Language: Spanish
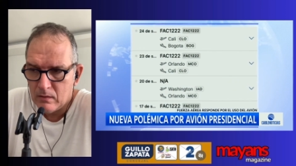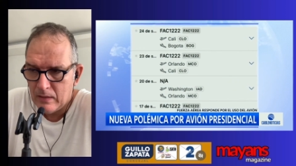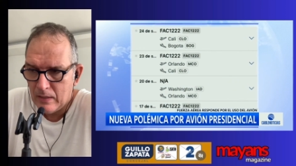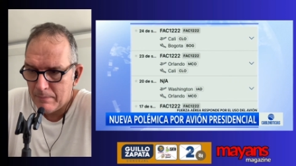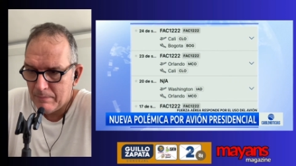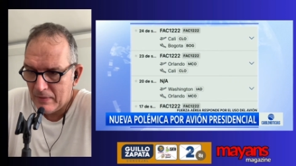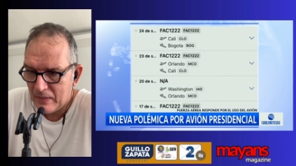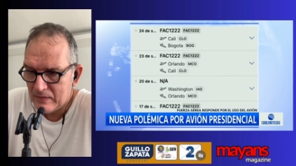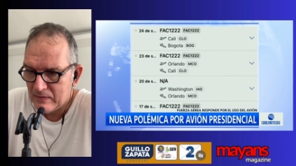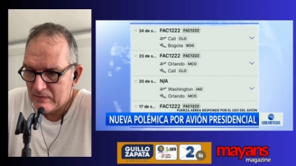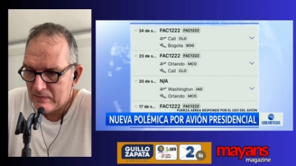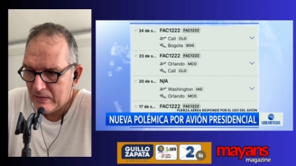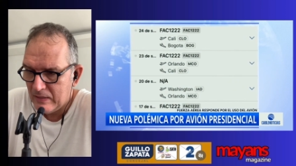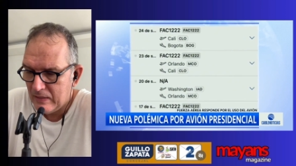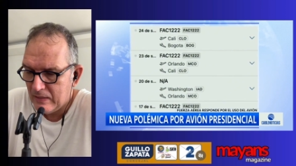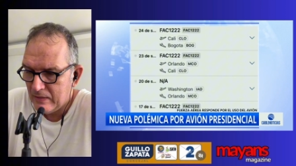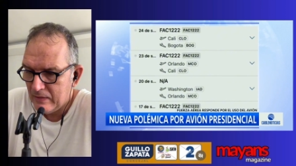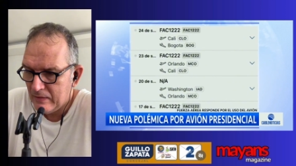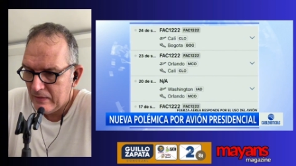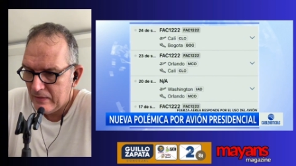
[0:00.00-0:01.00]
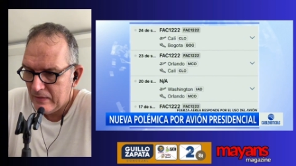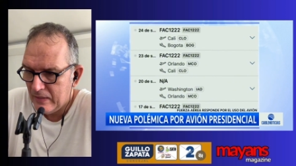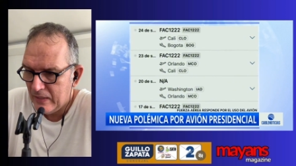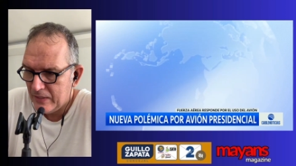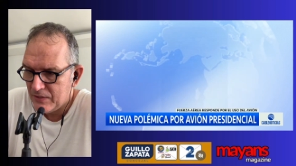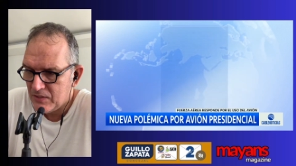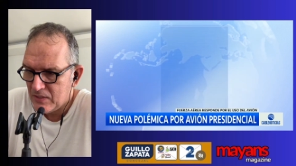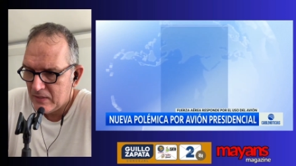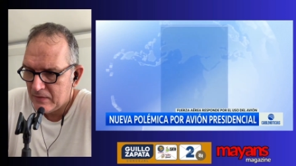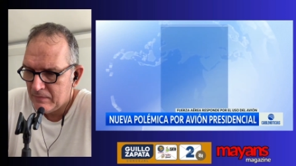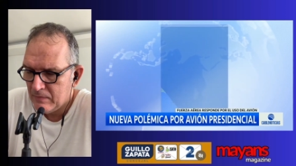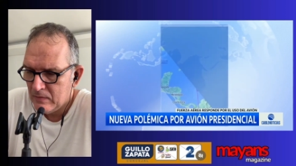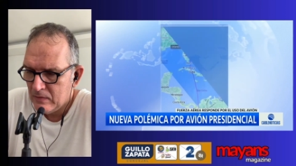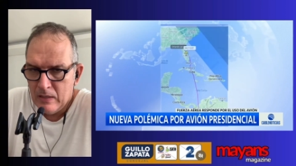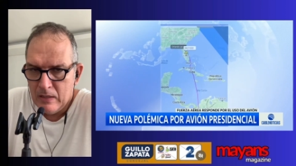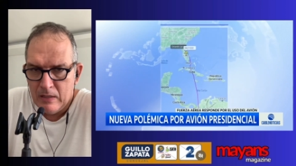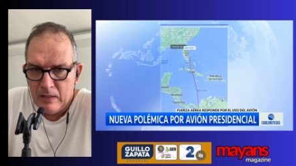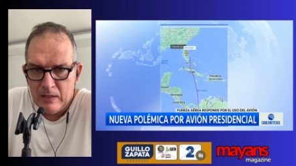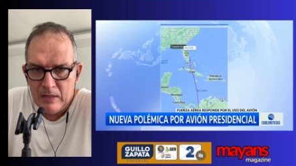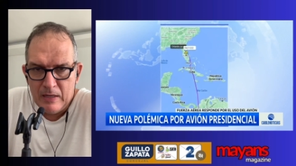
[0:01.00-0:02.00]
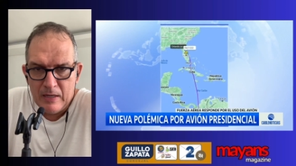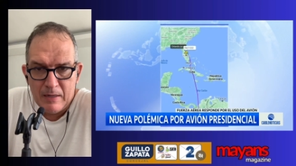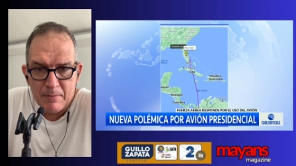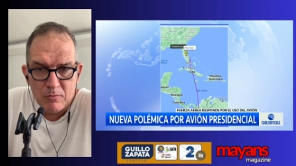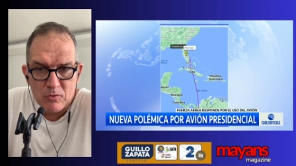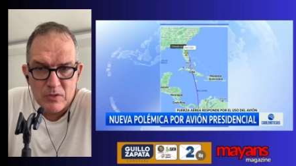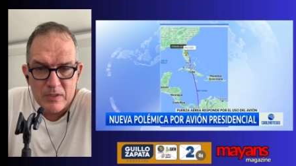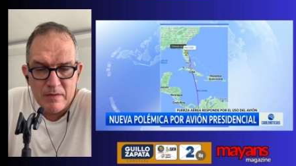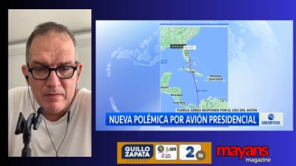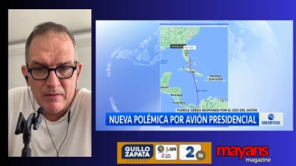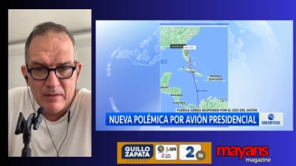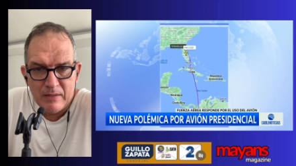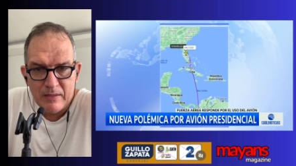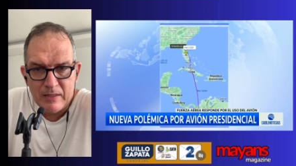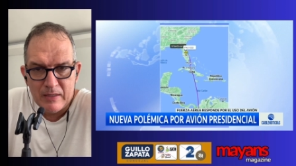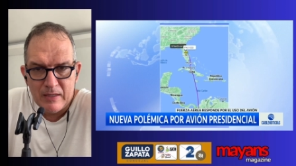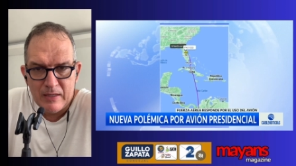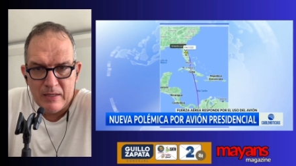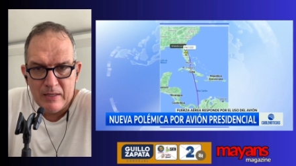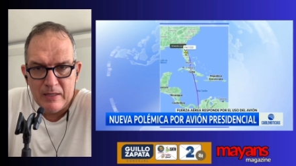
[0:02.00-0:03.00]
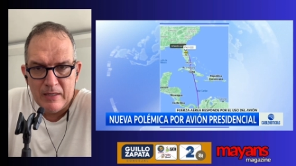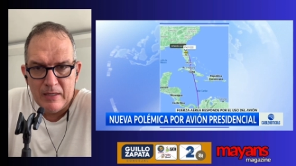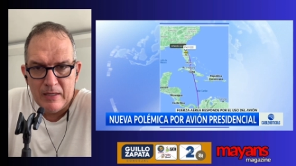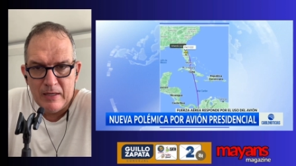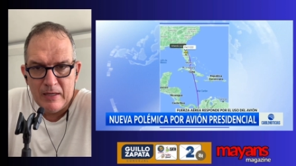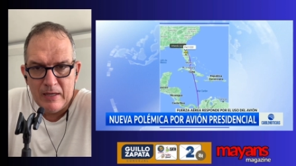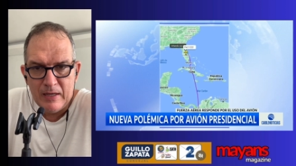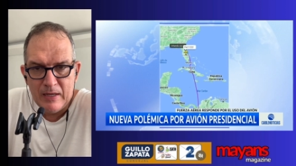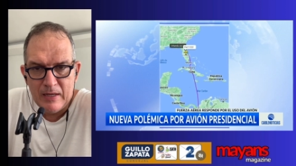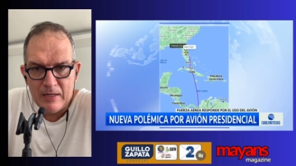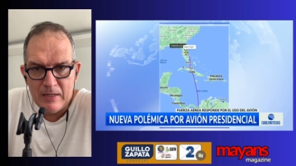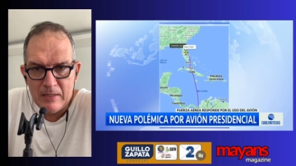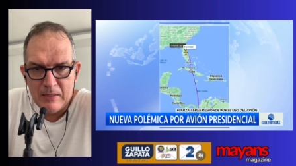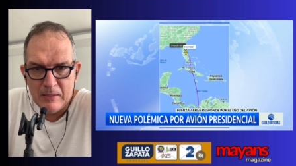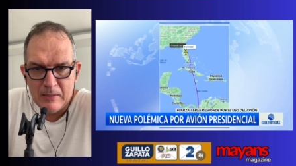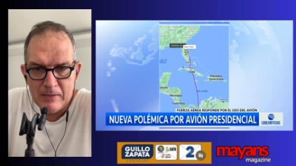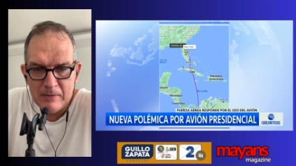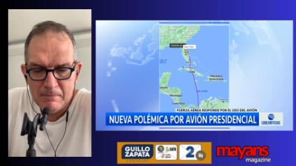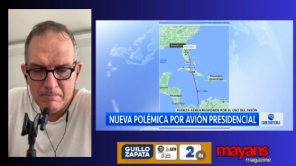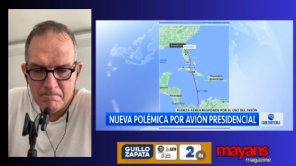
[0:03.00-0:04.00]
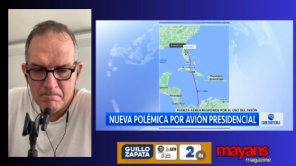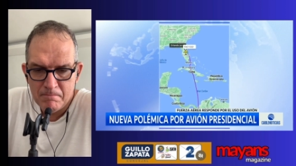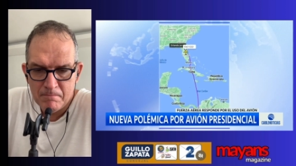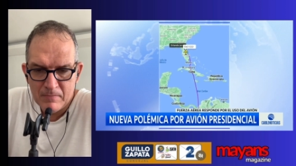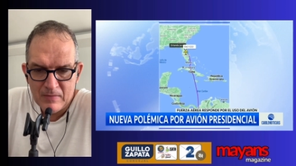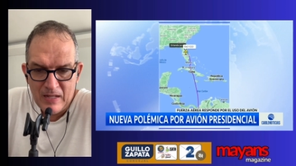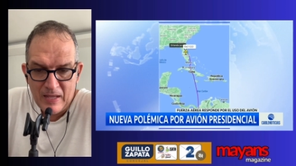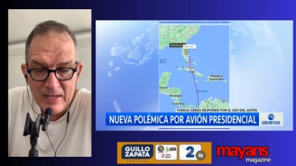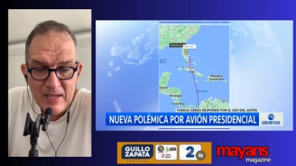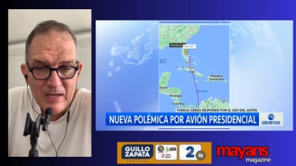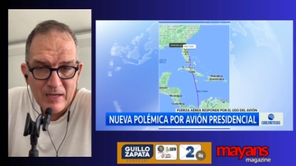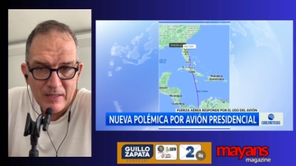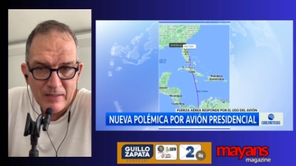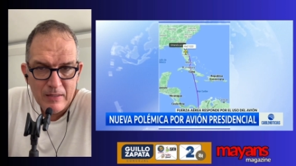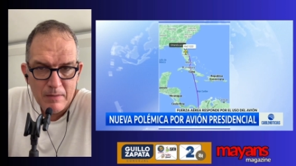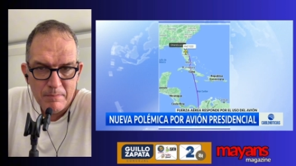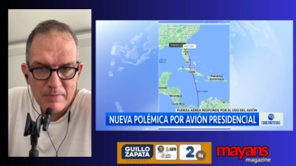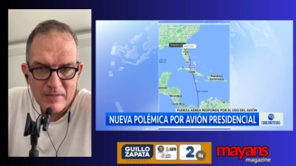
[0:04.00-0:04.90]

la prensa de derecha, era posible de que la hija del